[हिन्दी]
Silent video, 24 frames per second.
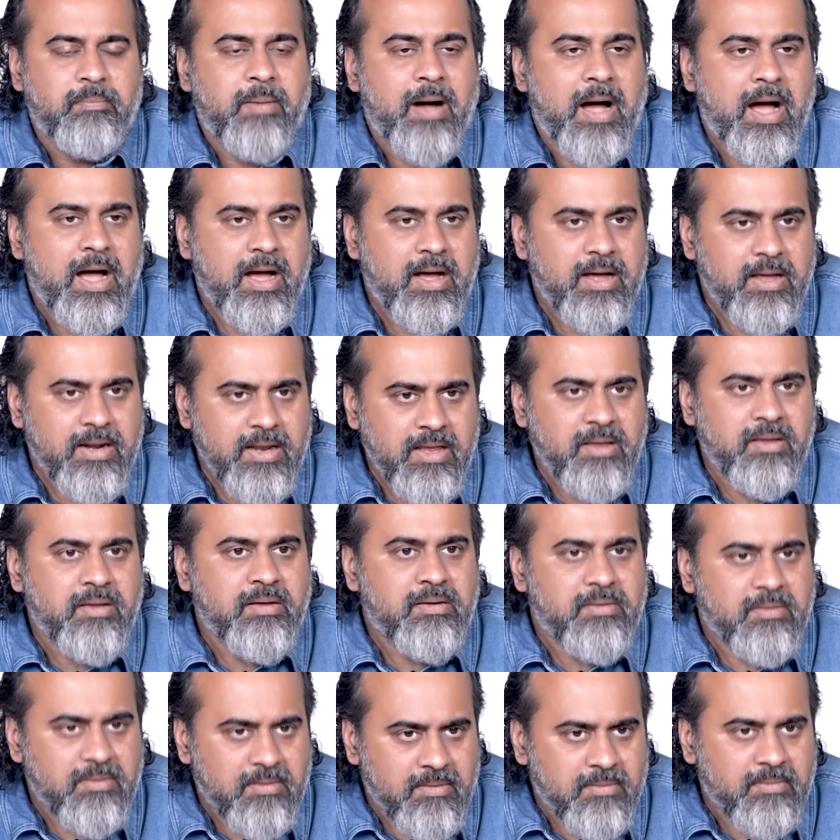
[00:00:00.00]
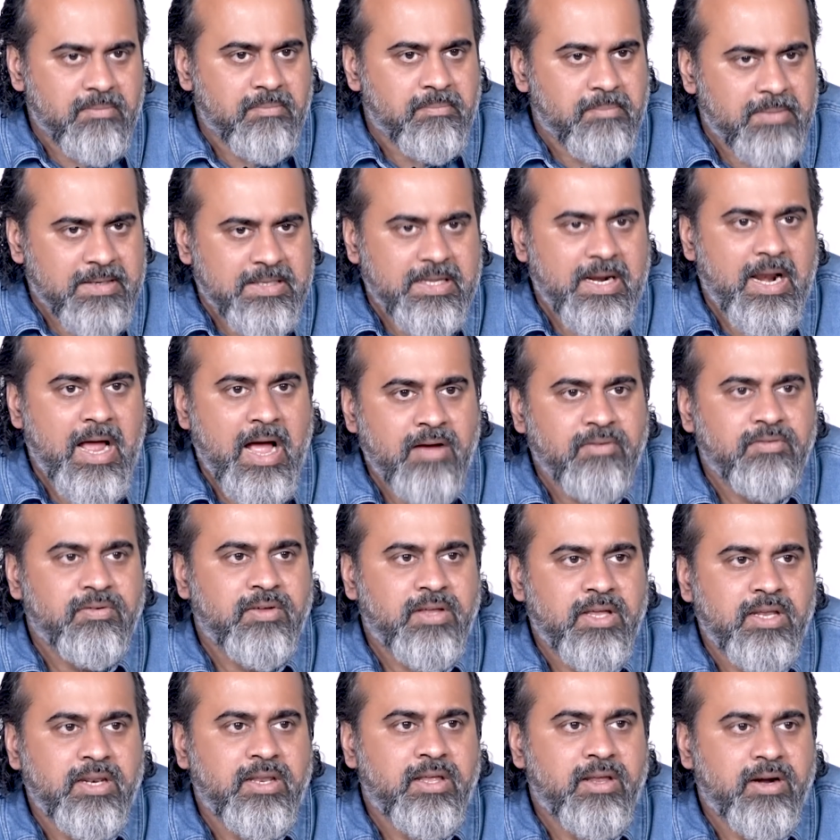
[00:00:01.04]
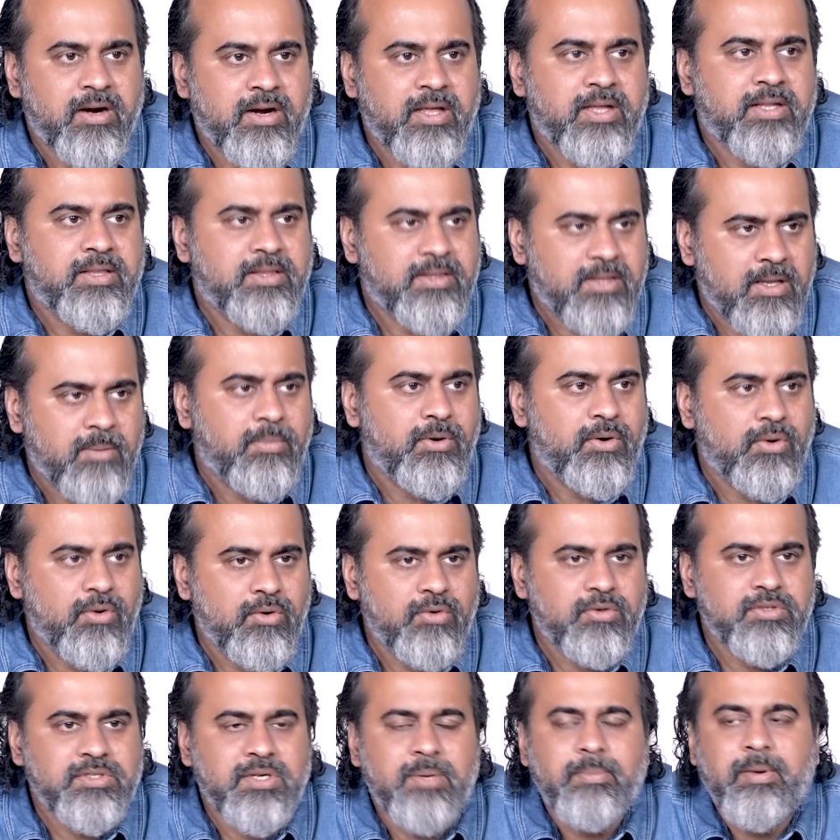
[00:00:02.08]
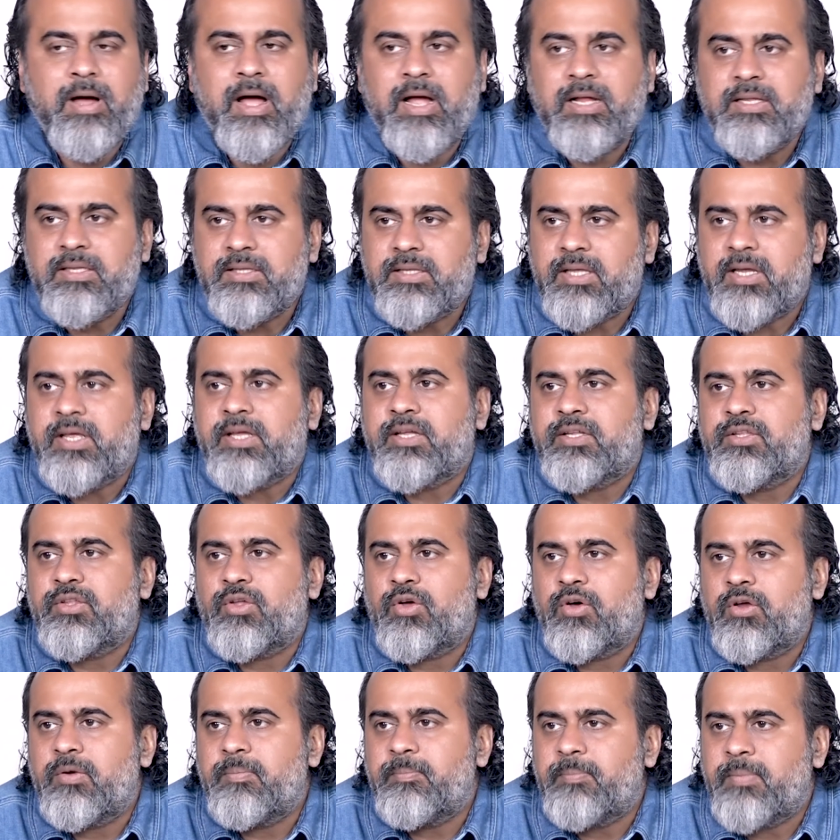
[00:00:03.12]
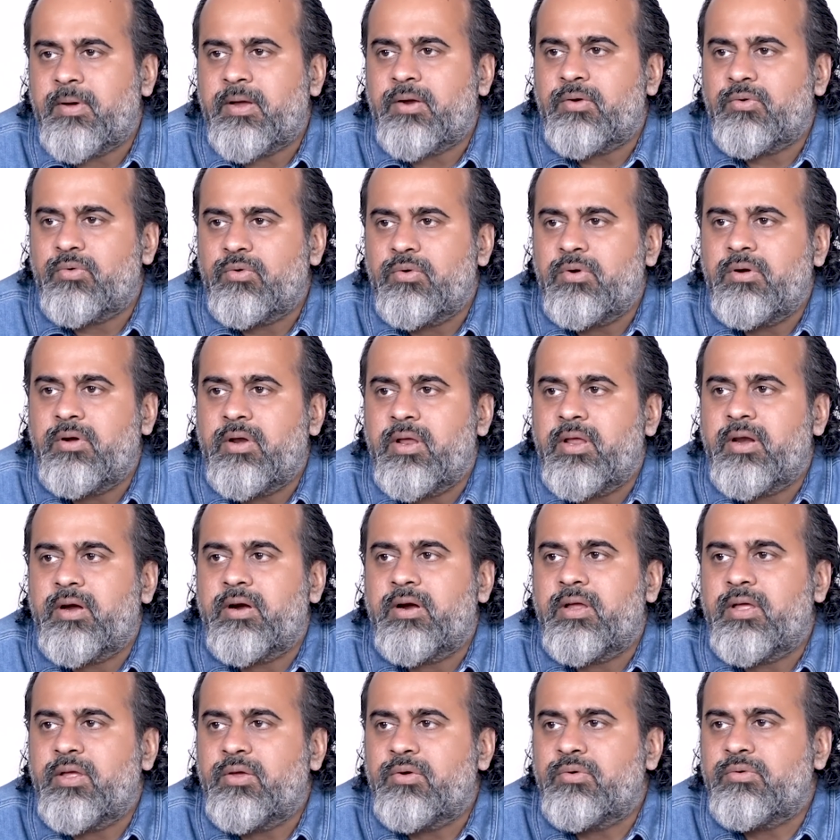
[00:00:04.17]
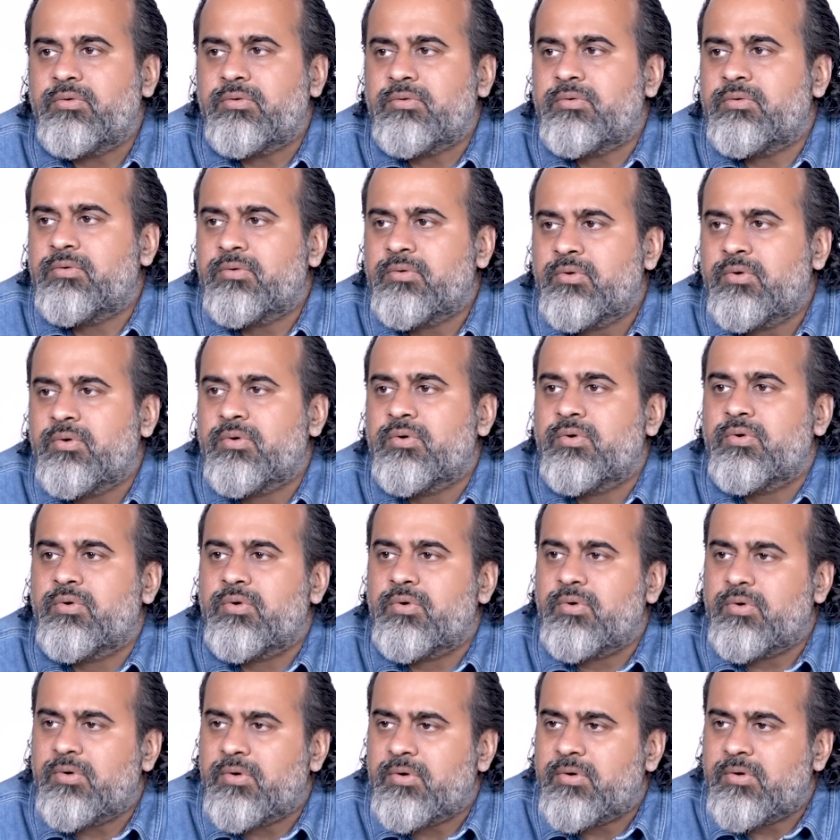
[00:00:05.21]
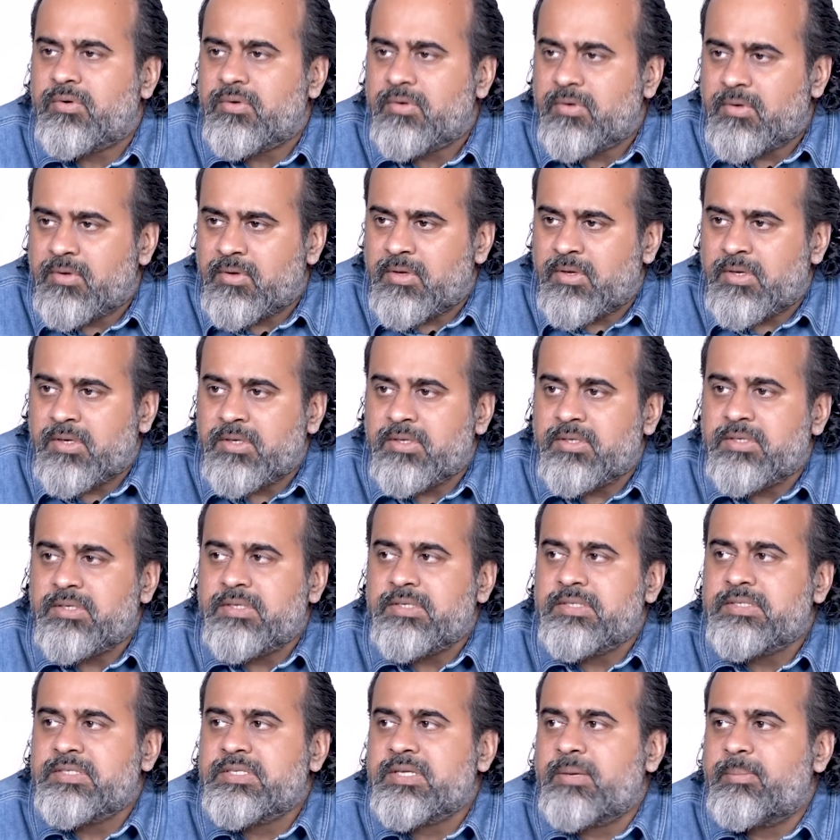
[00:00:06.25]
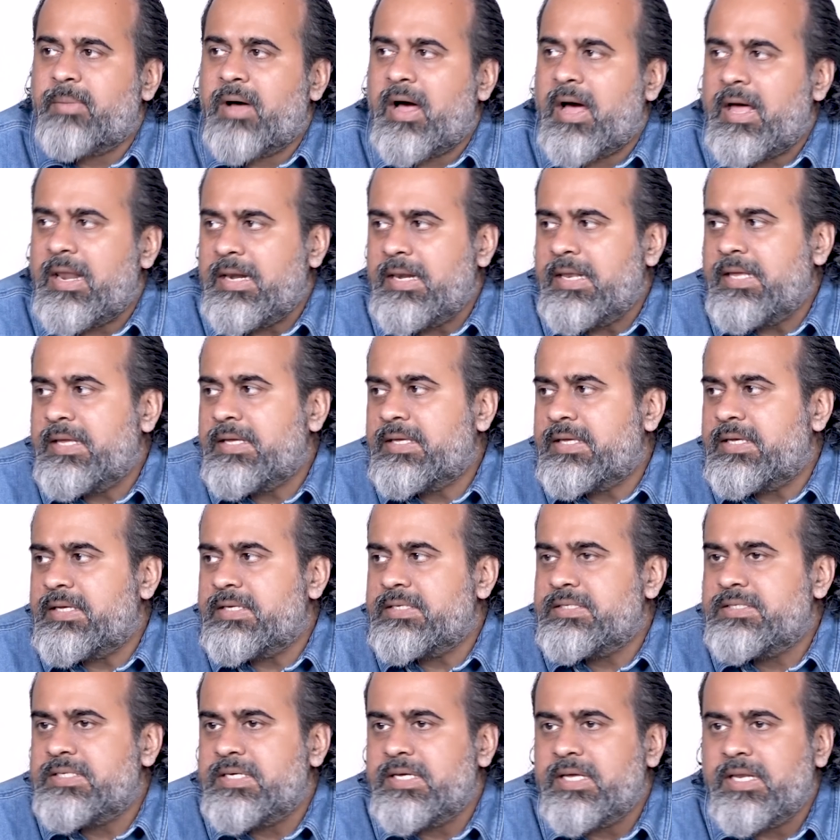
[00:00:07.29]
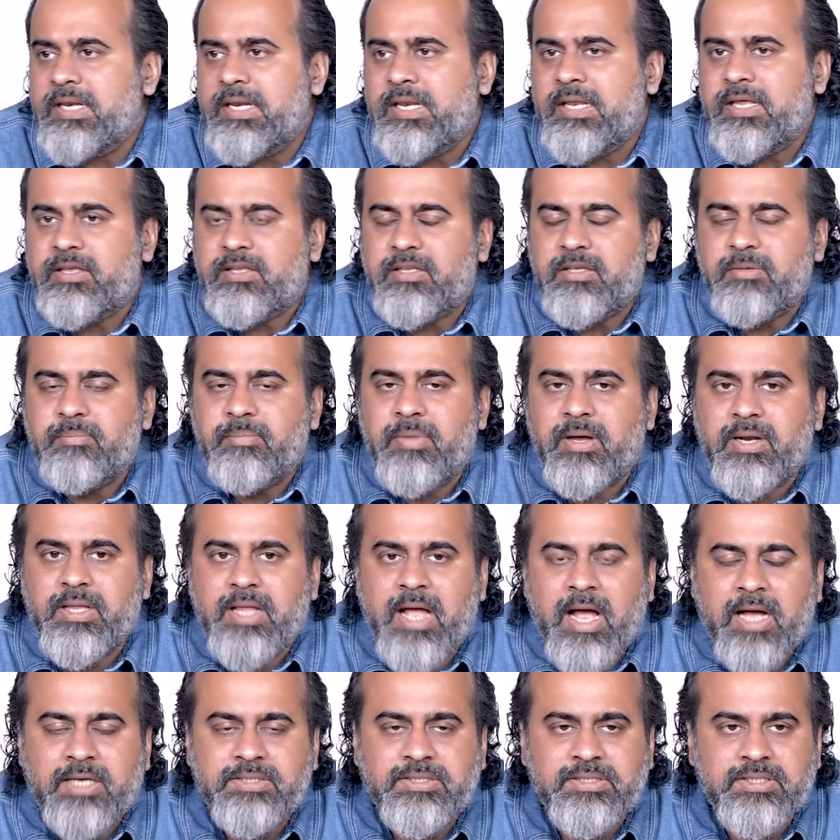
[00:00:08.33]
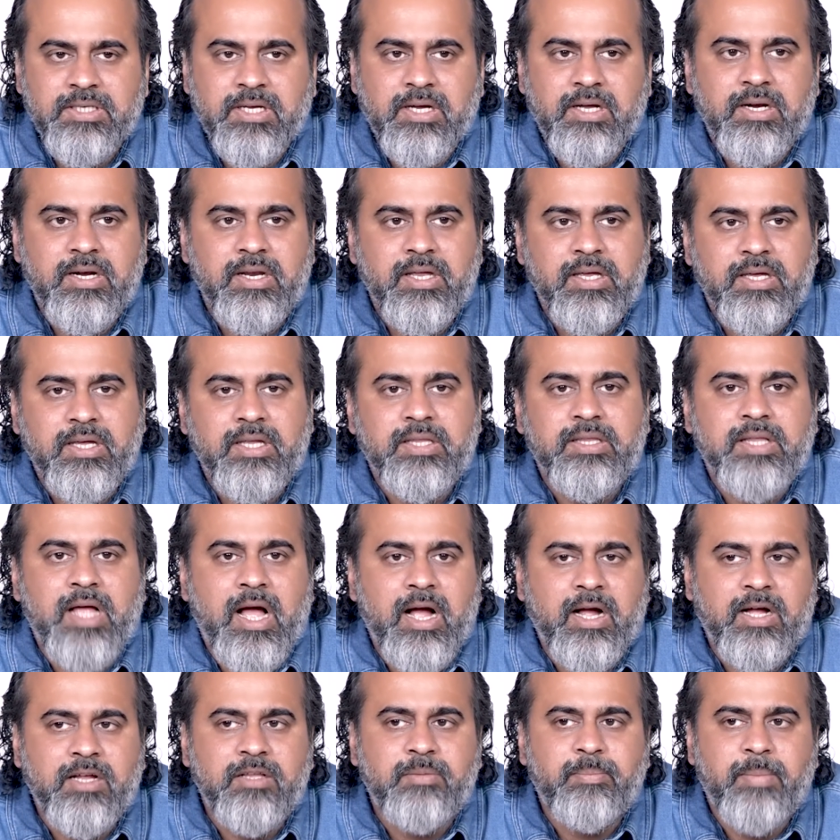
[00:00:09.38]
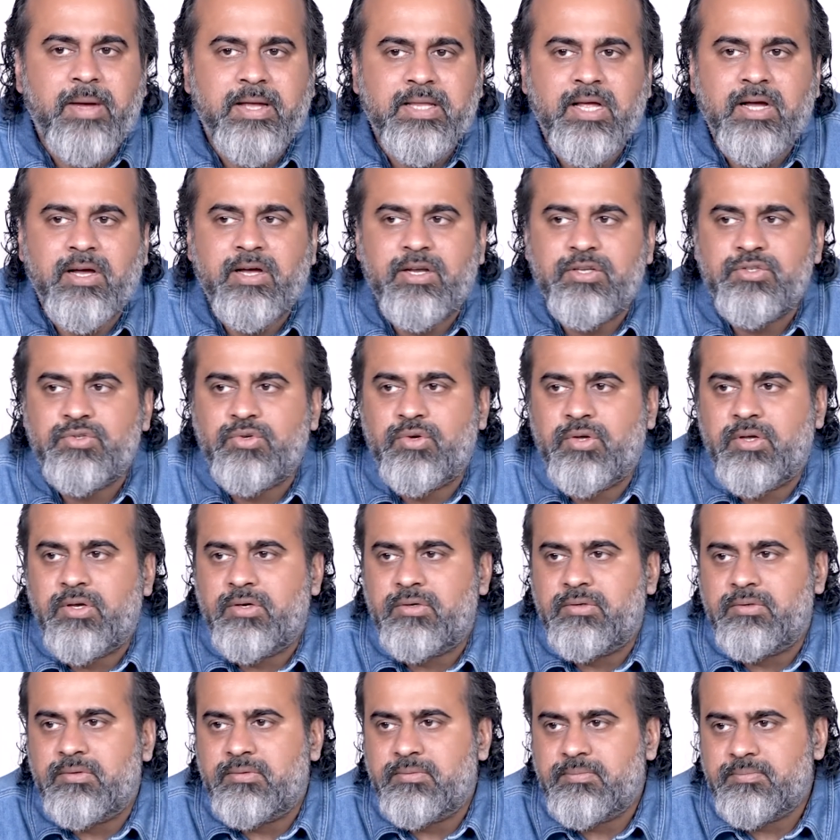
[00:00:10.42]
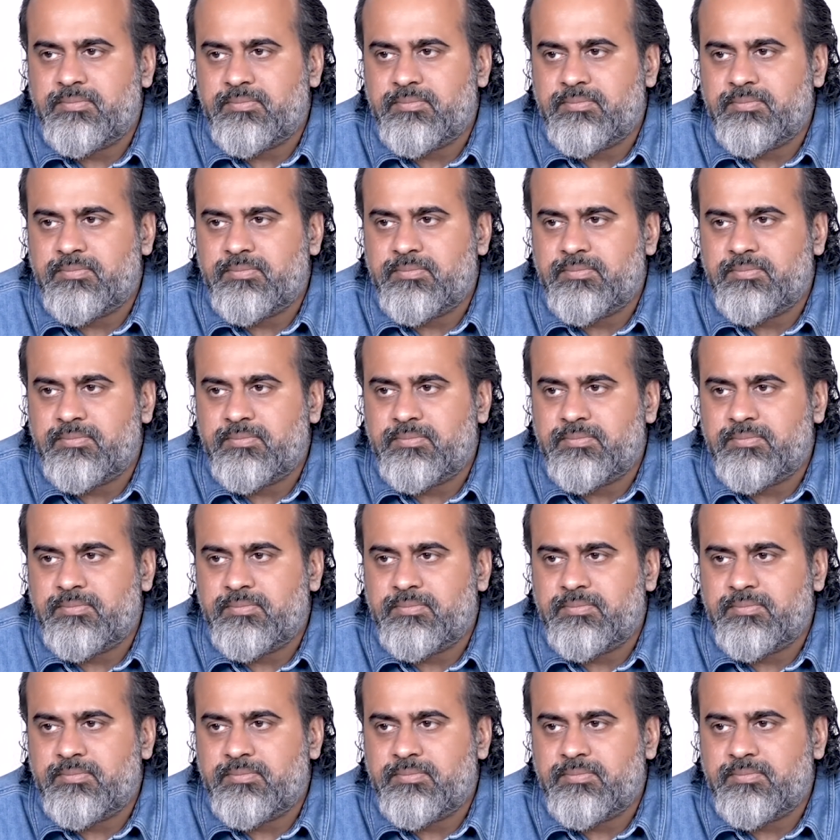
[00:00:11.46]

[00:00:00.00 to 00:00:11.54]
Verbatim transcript: बाहरी बदलाव के निर्णय तब लो जब आंतरिक तौर पर उन निर्णयों को संभालने की झेलने की बर्दाश्त करने की ताकत पैदा कर चुके हो